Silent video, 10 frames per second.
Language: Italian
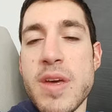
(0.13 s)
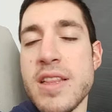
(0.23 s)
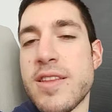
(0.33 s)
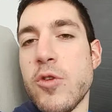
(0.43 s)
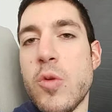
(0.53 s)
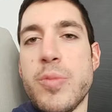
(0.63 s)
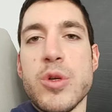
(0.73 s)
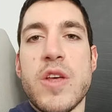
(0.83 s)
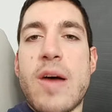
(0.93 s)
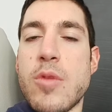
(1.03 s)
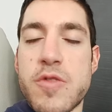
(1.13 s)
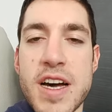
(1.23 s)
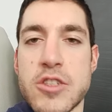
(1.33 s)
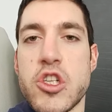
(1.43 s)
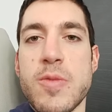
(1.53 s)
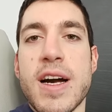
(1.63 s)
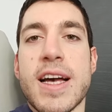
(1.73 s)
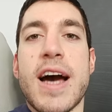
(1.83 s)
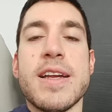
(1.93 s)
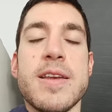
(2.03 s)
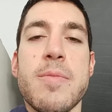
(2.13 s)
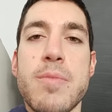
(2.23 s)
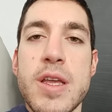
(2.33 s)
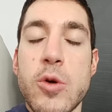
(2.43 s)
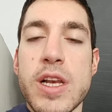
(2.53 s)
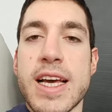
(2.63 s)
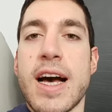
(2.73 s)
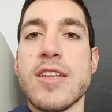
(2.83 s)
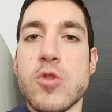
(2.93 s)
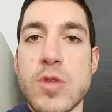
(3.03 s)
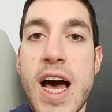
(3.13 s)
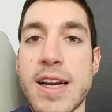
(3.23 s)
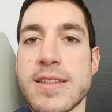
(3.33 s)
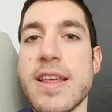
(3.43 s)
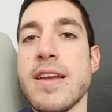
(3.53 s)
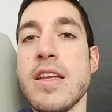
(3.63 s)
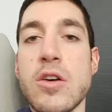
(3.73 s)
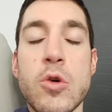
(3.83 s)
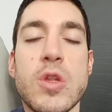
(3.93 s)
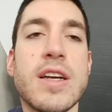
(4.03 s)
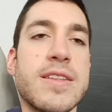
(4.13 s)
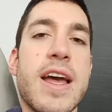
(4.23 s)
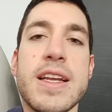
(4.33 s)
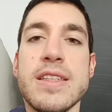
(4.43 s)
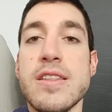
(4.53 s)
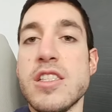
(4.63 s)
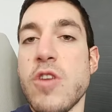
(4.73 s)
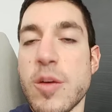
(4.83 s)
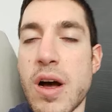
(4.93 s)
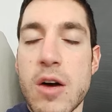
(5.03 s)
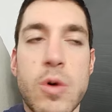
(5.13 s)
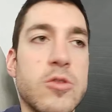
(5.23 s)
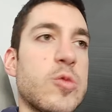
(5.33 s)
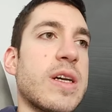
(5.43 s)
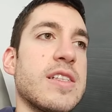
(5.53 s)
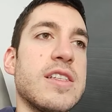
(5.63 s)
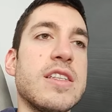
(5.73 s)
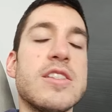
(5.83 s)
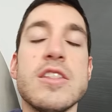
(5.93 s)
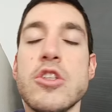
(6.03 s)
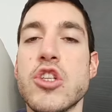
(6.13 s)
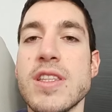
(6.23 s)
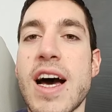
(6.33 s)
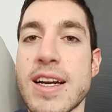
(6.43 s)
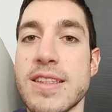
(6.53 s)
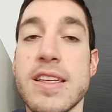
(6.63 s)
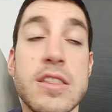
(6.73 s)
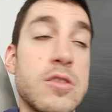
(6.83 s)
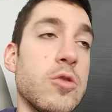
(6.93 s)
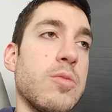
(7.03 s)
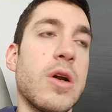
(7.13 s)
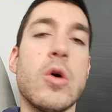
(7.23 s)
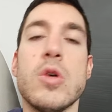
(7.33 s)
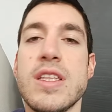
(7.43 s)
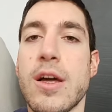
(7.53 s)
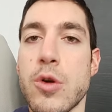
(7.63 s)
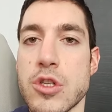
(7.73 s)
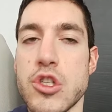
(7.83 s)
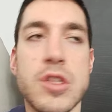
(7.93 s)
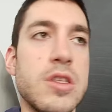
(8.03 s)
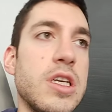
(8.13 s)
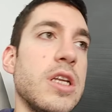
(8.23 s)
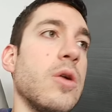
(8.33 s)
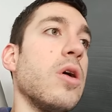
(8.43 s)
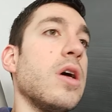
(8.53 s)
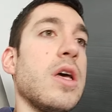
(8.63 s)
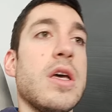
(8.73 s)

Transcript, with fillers: ovviamente non potevamo farci mancare nemmeno il caso Darderi, o Darderi che dir si voglia, ma a quanto pare si, si dice Darderi, insomma, no? Italo-argentino.